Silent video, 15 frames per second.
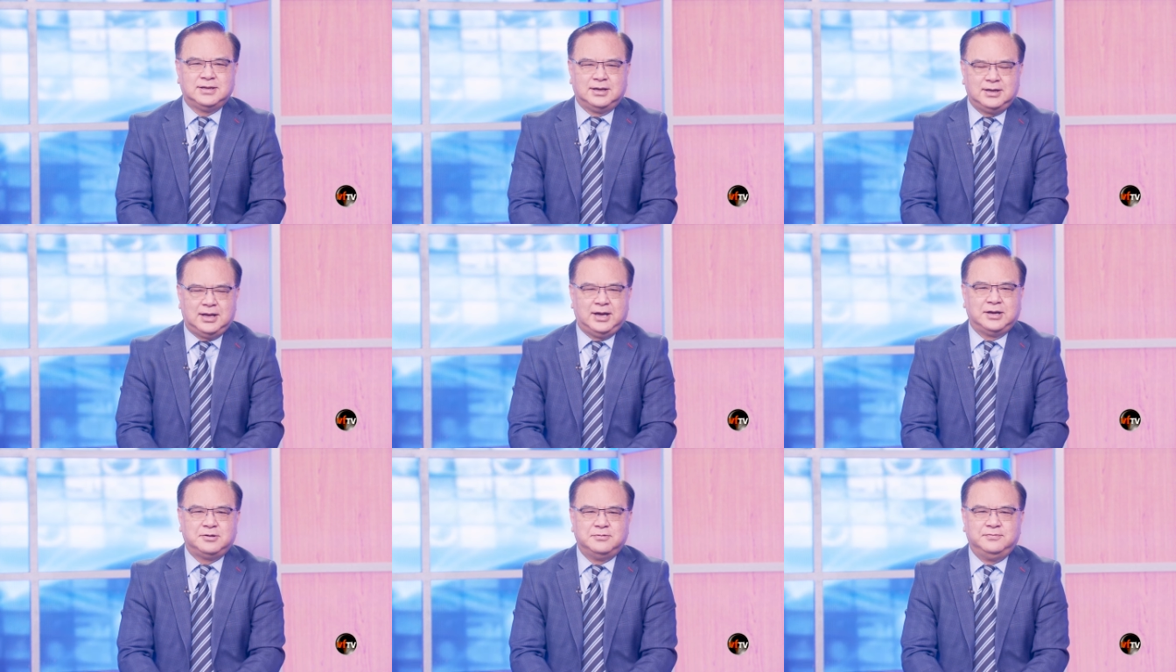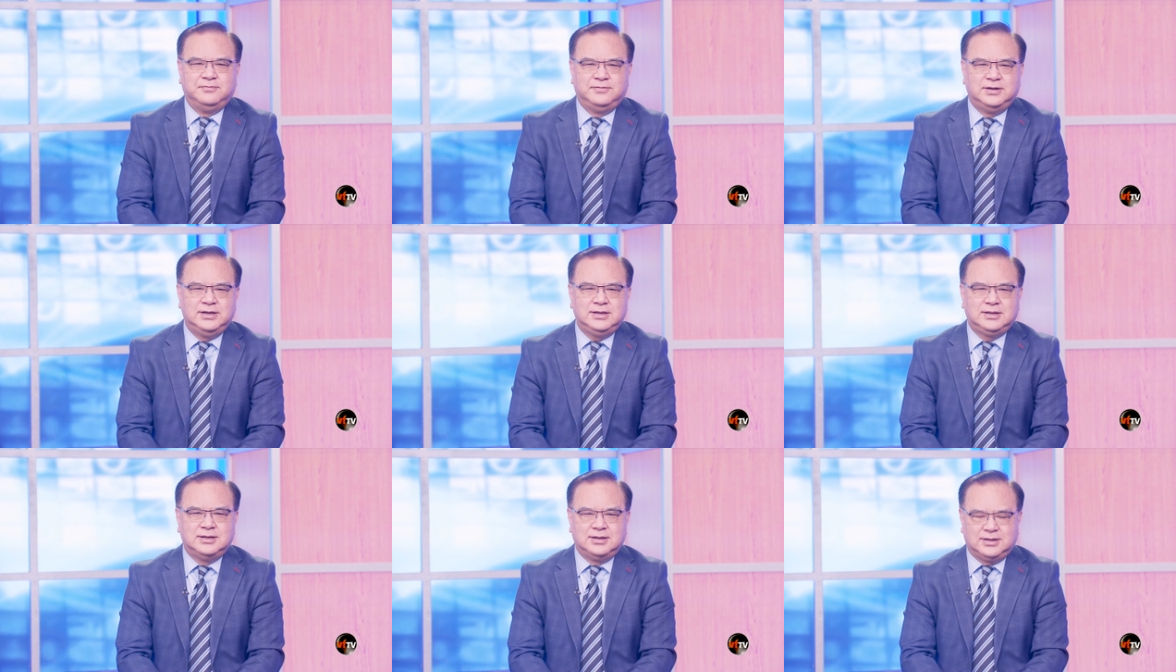trở lại cùng
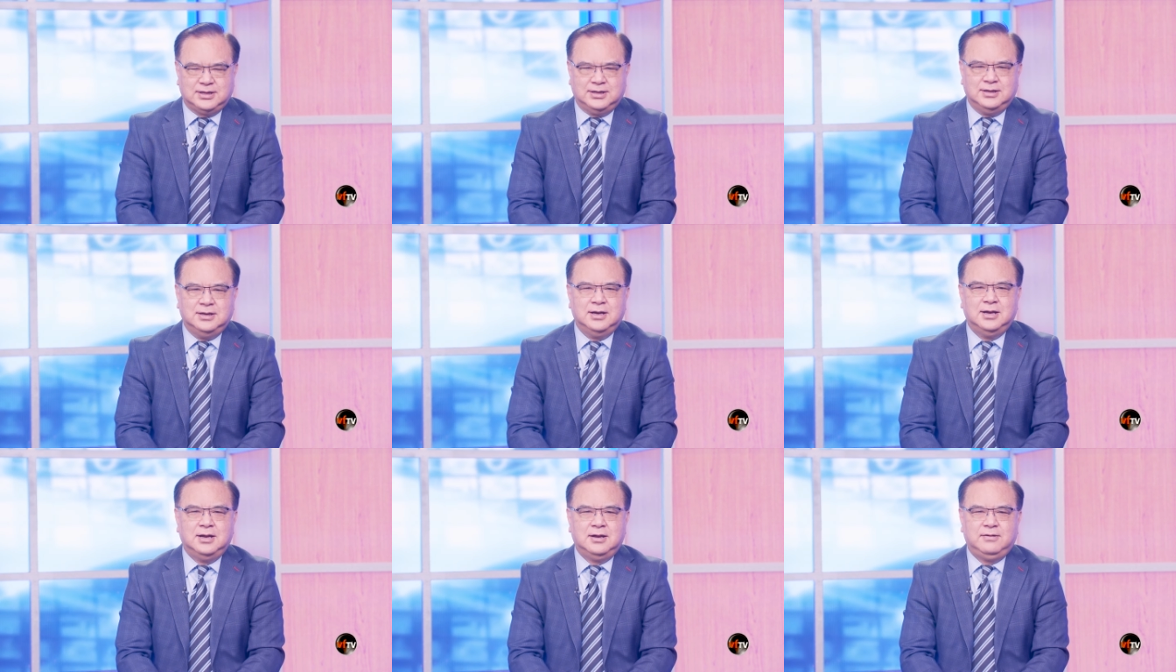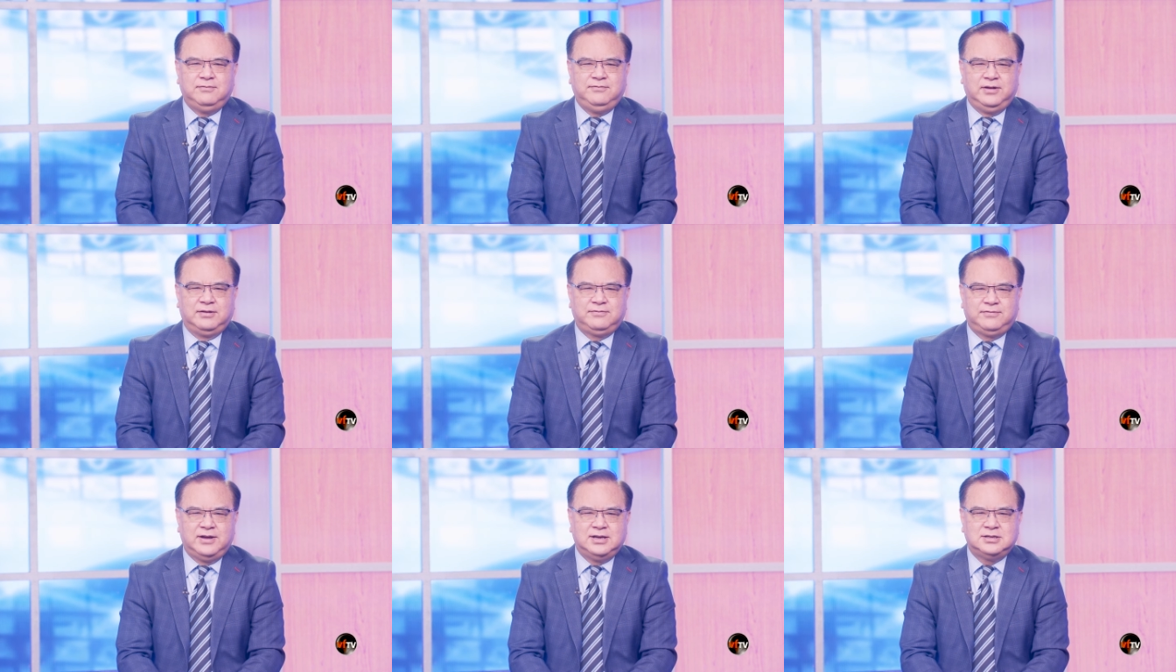với chương trình việc
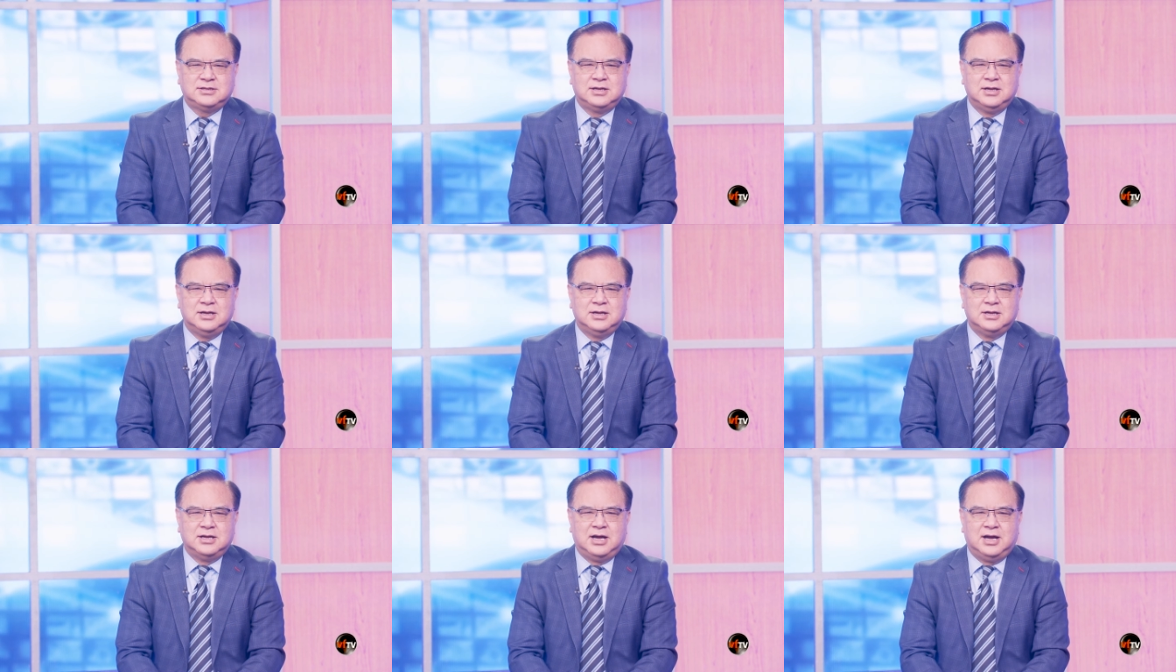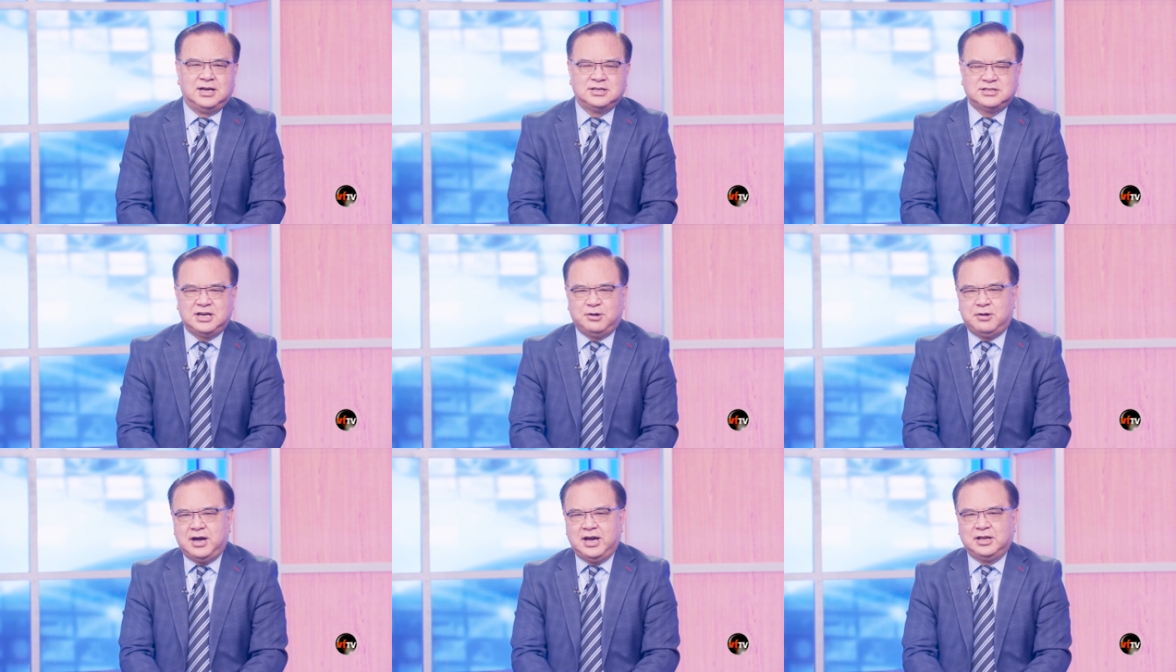Face à,
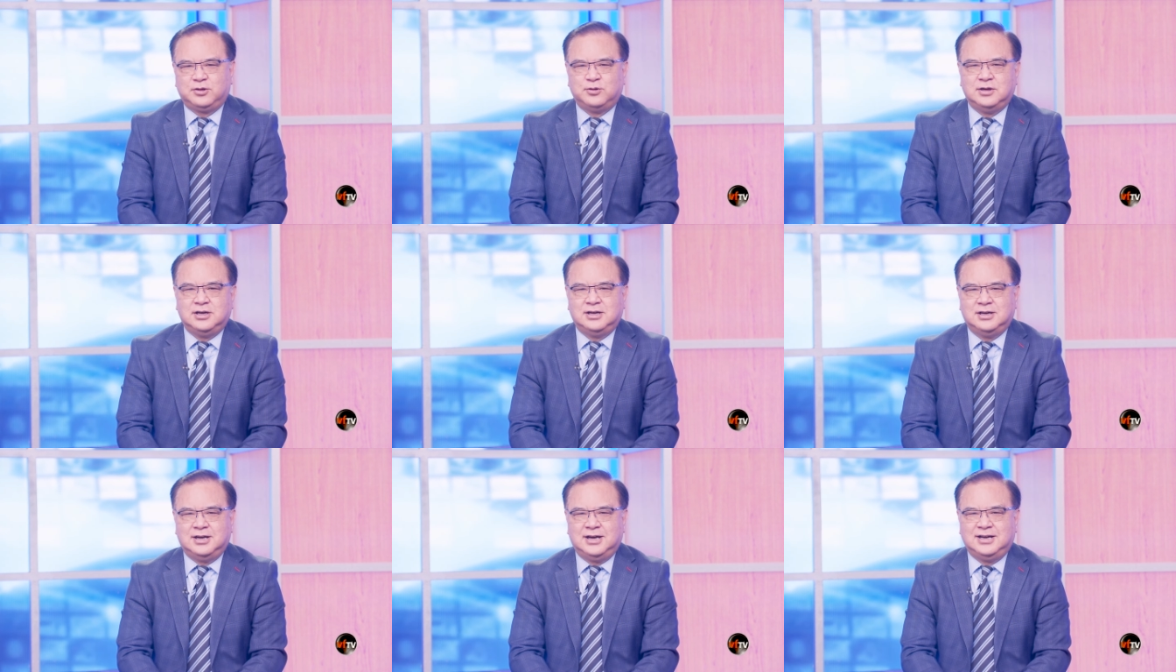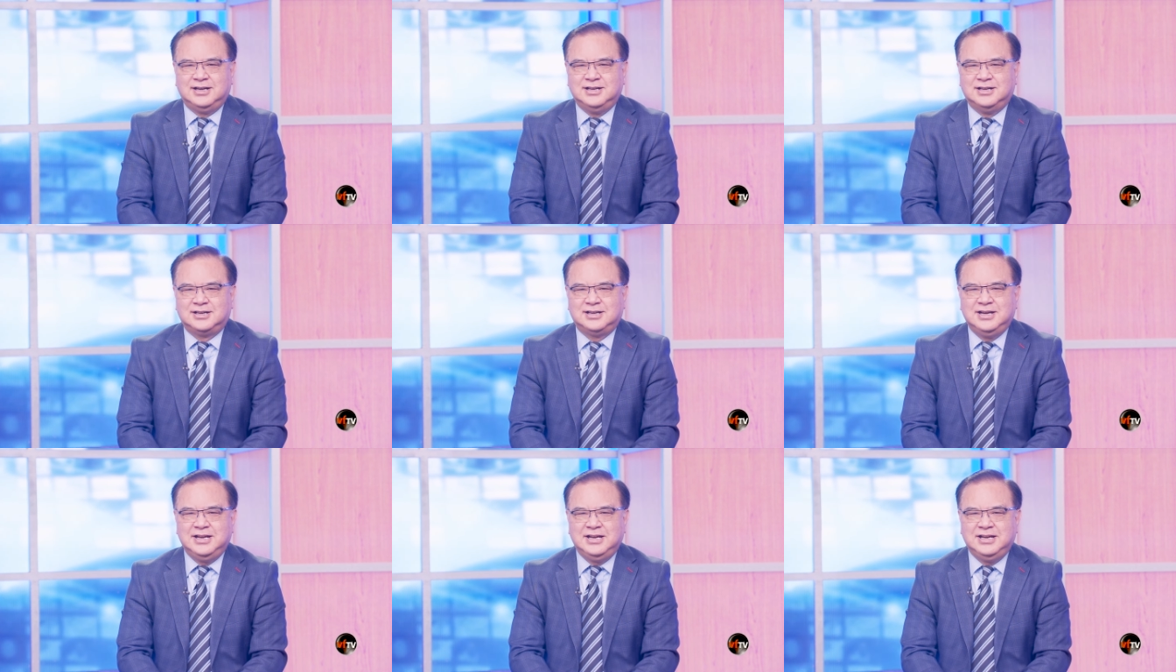sau hai tuần à, được
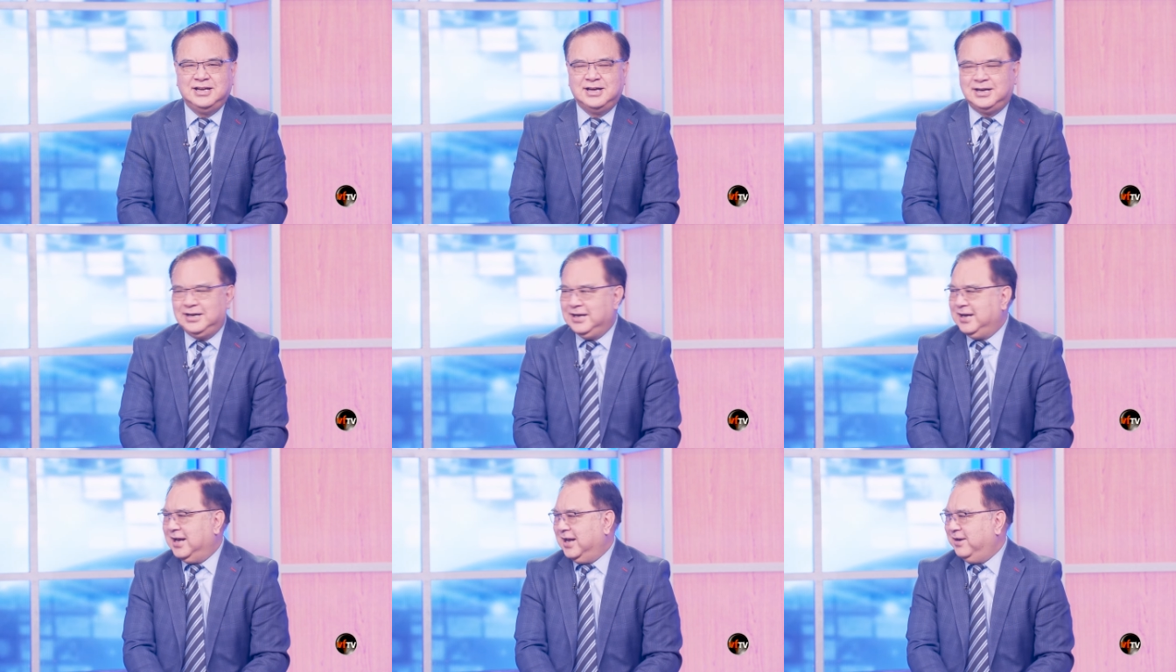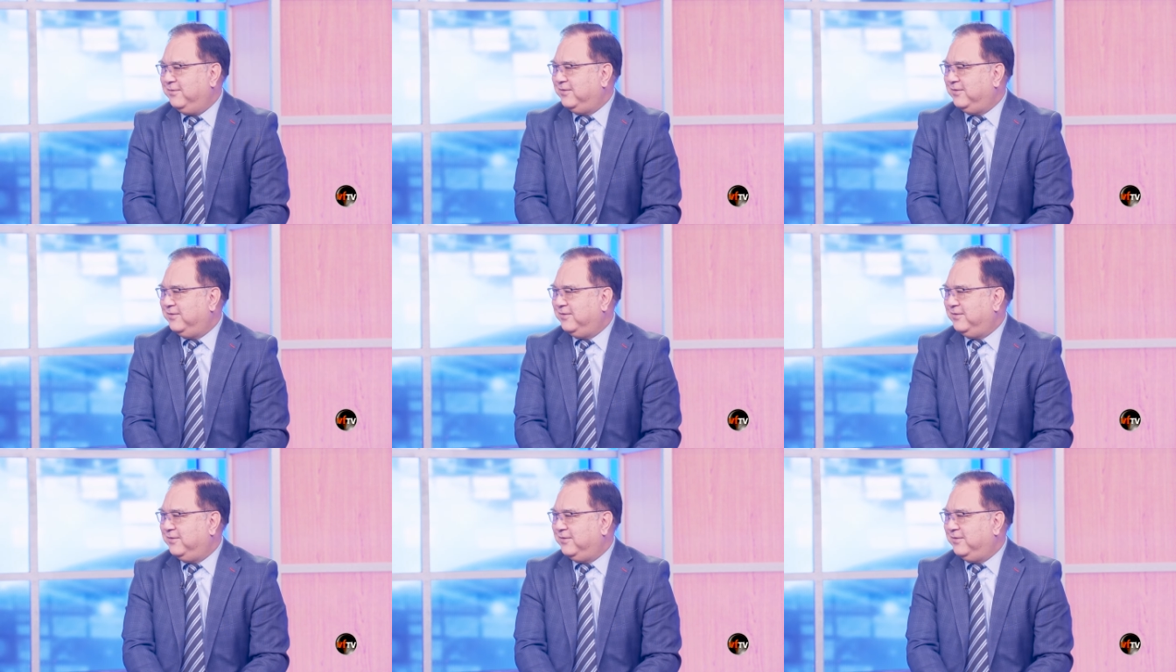đi à, đi nghỉ